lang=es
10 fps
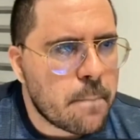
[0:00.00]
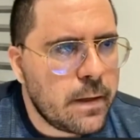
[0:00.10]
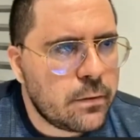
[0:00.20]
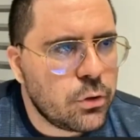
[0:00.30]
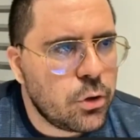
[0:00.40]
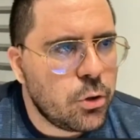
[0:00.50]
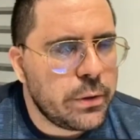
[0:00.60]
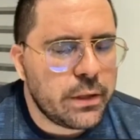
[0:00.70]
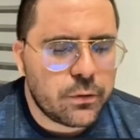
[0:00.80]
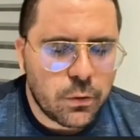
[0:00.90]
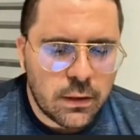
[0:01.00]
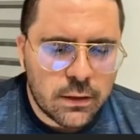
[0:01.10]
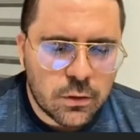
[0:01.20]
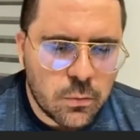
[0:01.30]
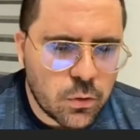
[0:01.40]
estos jóvenes, estuve
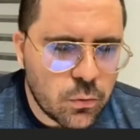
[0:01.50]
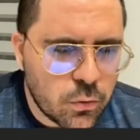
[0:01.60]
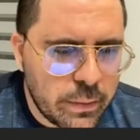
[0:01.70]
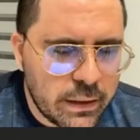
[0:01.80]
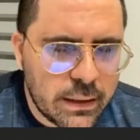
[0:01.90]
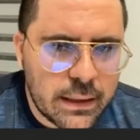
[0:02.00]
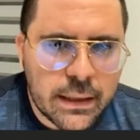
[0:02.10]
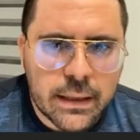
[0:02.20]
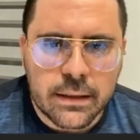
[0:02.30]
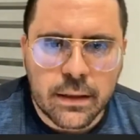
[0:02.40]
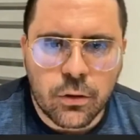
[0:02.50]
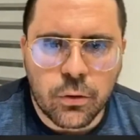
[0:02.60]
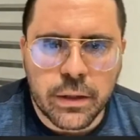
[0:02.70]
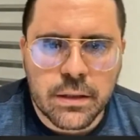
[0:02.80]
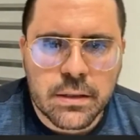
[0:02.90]
hablando como con unos 20 líderes de
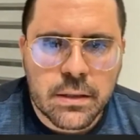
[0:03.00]
jóvenes,